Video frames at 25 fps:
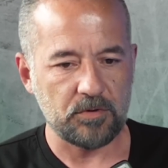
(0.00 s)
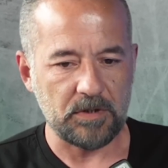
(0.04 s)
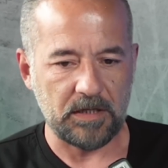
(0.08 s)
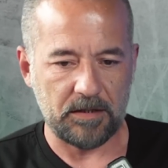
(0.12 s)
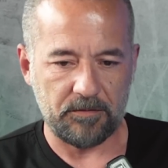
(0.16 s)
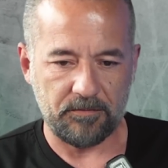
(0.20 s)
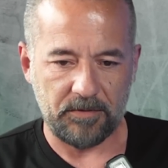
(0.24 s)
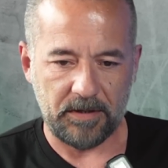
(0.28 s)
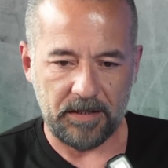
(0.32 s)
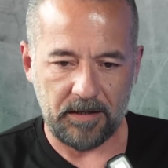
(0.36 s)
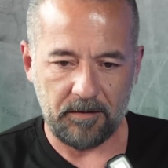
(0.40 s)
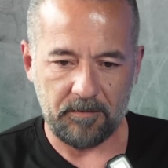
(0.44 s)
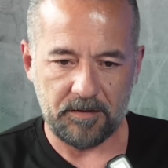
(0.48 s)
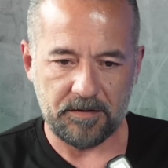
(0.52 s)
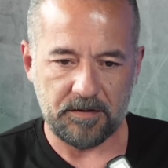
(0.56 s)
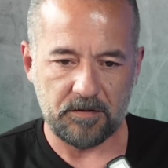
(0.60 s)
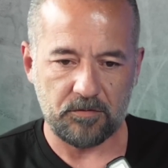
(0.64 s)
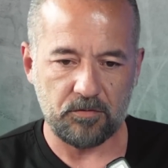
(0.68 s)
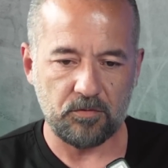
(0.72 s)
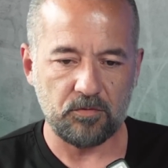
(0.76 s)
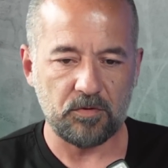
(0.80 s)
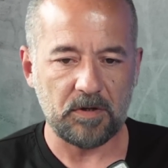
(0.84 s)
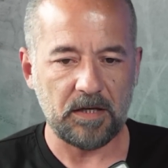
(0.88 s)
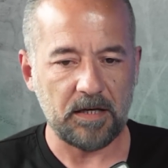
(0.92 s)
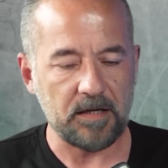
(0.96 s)
Ya Fenerbahçe
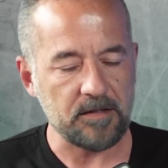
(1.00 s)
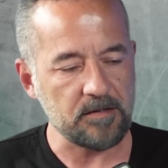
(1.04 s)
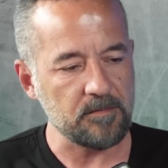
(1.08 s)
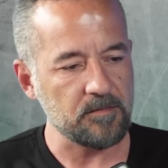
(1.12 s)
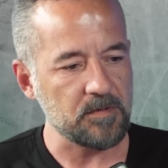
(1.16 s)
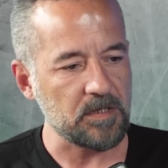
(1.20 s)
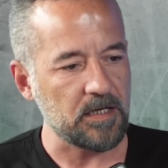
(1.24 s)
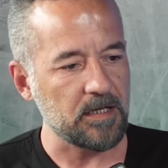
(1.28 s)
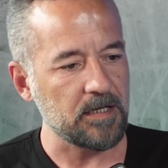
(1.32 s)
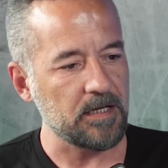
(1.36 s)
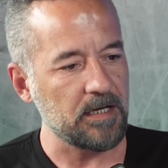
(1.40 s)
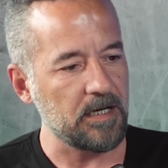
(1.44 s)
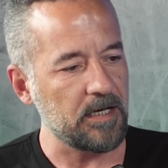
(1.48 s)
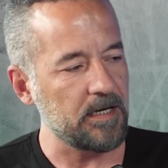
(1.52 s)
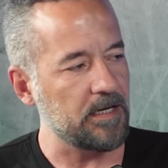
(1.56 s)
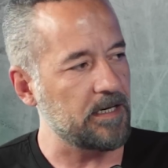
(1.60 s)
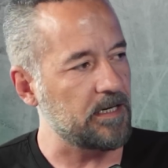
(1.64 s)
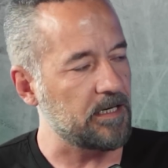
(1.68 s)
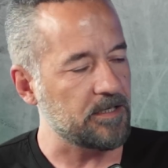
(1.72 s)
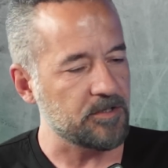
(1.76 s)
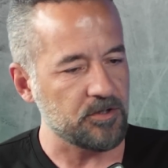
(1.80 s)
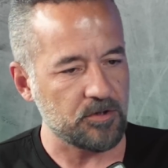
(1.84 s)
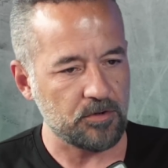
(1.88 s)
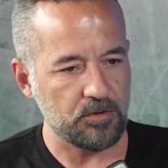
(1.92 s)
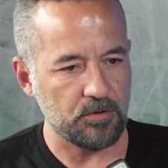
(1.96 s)
dün Nazım Sangare
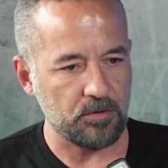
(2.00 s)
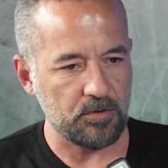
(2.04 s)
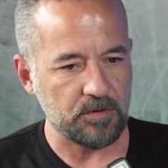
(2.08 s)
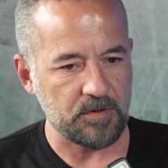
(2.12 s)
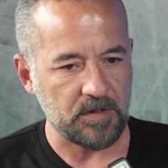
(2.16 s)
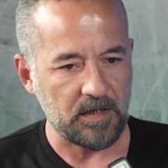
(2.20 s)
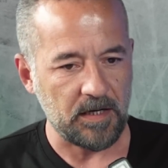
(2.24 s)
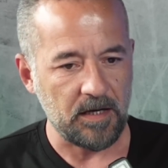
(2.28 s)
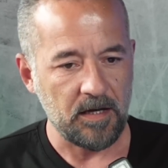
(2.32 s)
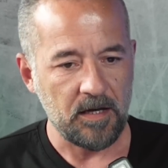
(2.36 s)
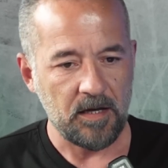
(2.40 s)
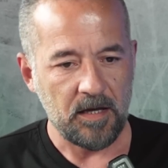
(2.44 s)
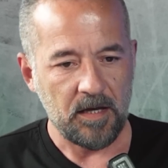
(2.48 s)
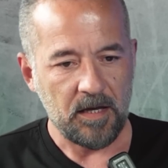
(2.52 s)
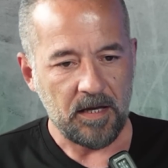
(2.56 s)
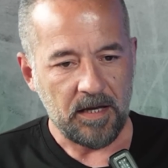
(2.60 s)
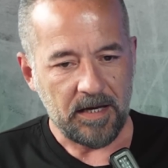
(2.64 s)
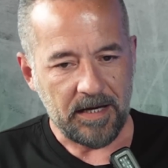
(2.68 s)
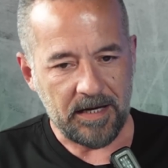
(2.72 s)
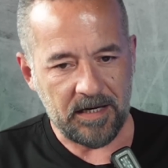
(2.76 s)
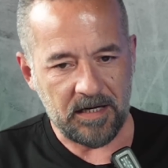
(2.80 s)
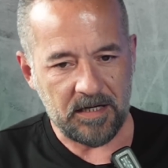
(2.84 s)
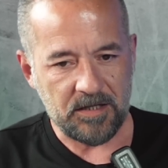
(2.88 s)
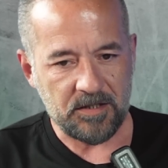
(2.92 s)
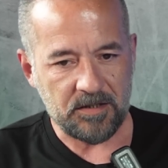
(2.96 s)
ile çıkıyorsa
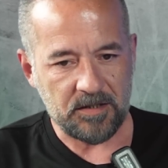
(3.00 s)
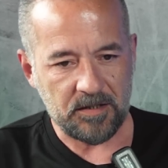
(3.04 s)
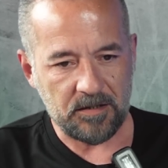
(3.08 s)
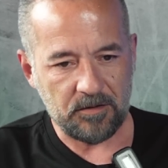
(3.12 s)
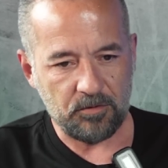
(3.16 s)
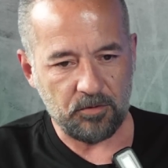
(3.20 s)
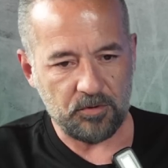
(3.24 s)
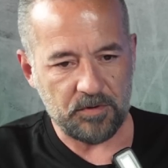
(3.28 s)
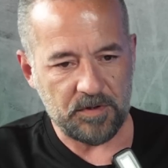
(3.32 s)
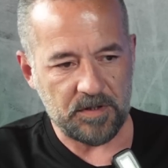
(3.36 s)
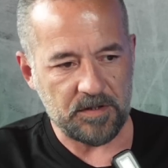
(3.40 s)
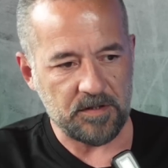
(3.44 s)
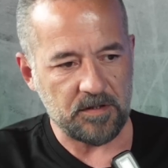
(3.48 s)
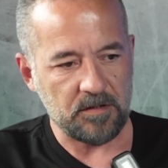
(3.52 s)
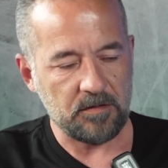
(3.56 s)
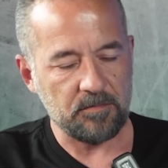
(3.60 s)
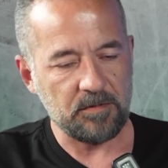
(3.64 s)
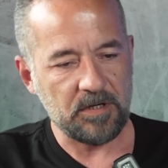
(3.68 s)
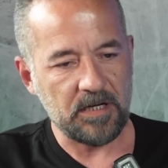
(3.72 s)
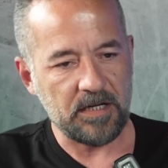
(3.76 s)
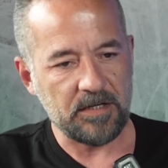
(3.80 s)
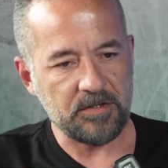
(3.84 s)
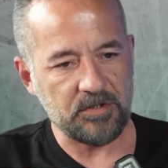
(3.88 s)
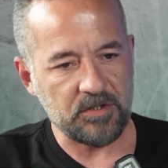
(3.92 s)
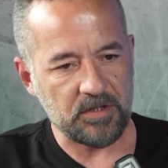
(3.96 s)
eleştiri dozajını
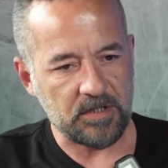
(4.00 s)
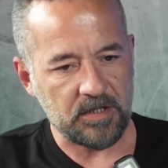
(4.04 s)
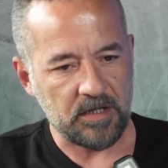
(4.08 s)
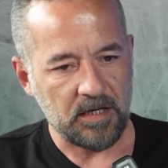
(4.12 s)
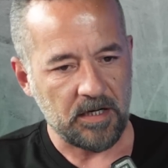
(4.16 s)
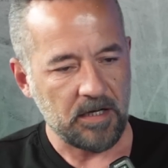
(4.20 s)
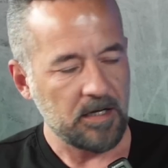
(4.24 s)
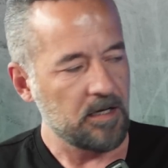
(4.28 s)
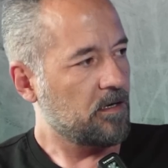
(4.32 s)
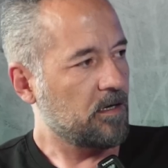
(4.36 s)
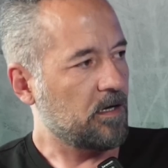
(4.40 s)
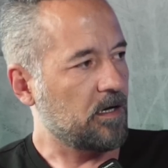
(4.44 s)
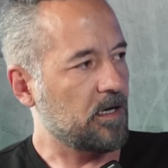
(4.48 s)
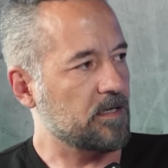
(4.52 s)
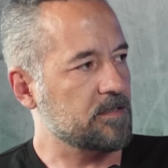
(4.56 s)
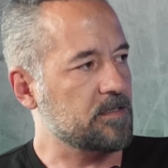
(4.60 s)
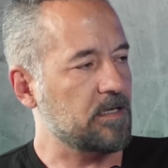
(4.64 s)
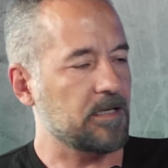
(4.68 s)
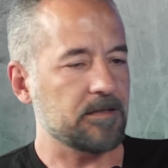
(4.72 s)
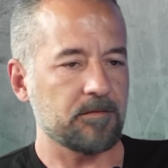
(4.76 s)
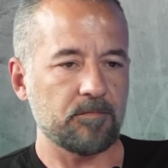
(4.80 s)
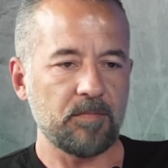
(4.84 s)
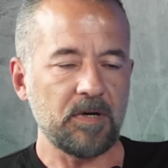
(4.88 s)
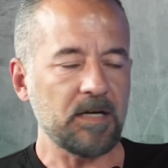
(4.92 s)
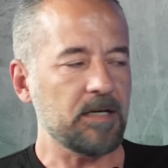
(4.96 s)
birazcık
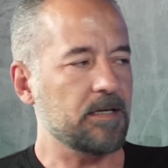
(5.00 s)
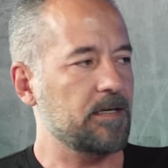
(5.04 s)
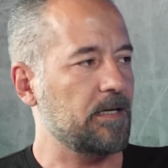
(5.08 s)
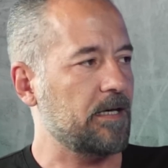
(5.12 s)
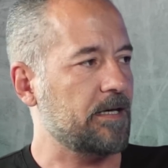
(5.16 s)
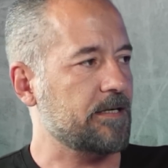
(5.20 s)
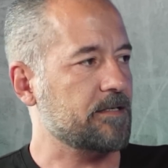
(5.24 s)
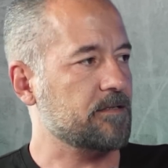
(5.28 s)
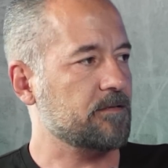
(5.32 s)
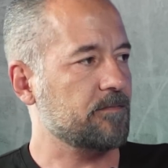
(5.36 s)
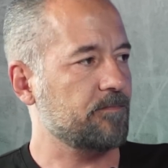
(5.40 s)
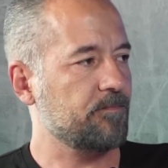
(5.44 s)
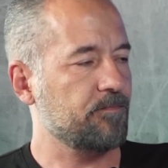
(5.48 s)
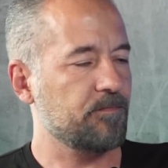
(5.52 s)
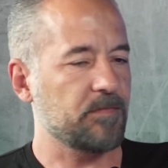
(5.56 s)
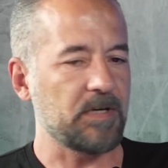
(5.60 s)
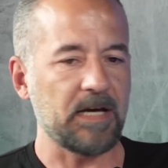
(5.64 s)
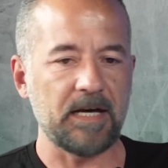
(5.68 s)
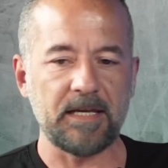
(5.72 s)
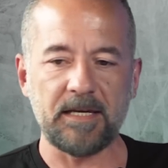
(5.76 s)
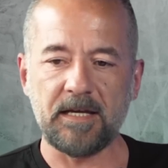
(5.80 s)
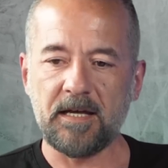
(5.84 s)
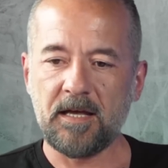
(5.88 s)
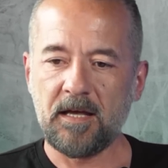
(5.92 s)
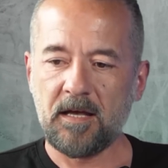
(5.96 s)
azaltmak lazım.
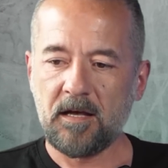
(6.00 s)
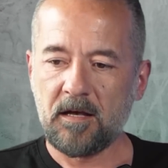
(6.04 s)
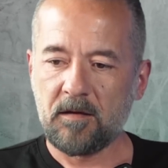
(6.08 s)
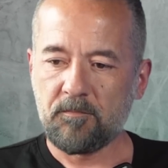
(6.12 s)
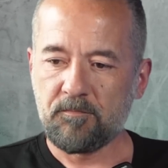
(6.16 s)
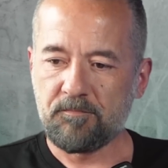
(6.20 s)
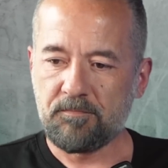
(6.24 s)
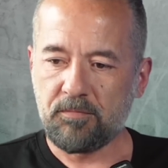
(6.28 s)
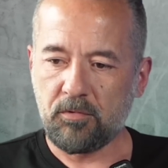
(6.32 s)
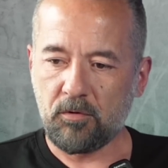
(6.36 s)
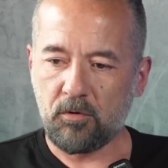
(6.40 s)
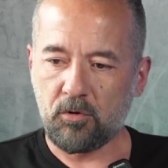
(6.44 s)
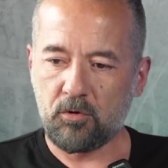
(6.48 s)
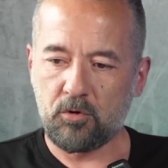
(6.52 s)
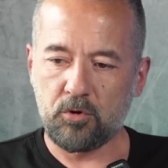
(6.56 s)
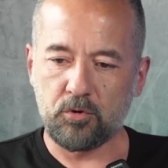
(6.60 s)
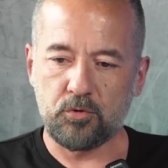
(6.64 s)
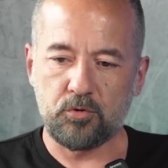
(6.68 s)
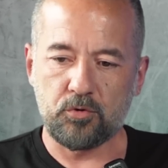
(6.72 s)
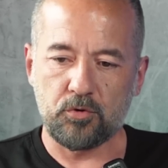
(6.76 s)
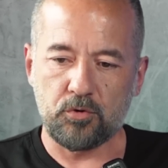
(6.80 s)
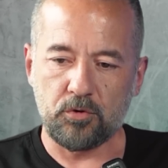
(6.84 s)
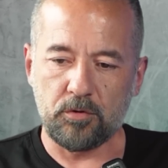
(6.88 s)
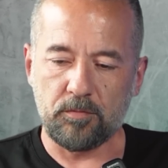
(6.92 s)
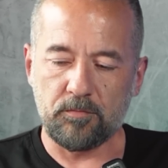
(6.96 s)
Yani ya dünkü
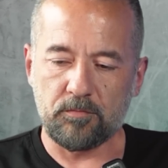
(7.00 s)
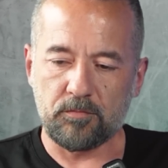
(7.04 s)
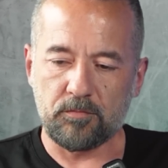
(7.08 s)
okuduğum